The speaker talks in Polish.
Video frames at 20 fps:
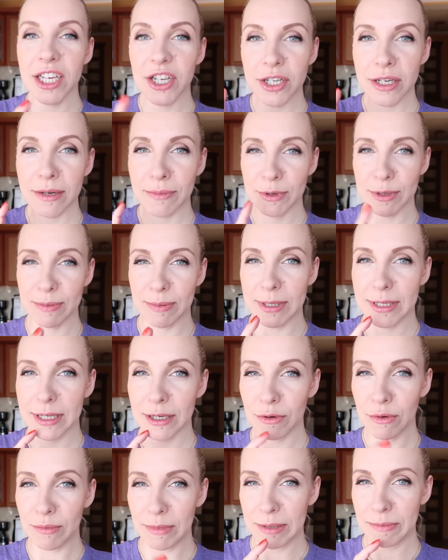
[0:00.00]
jeszcze po
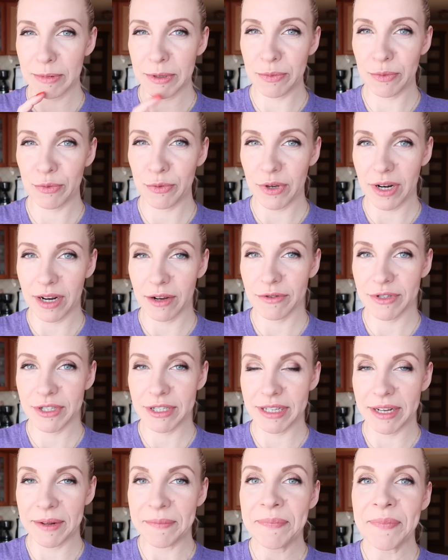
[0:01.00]
spacerku ma spać półtora
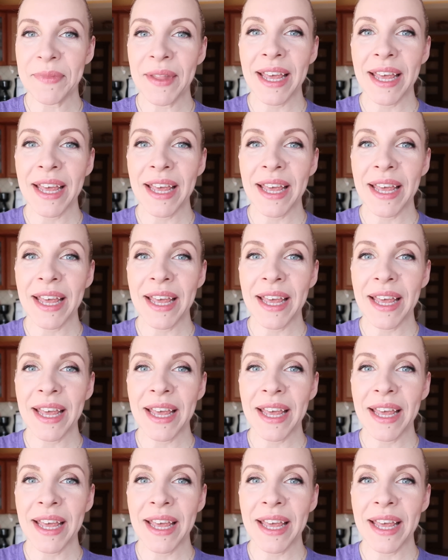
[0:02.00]
godziny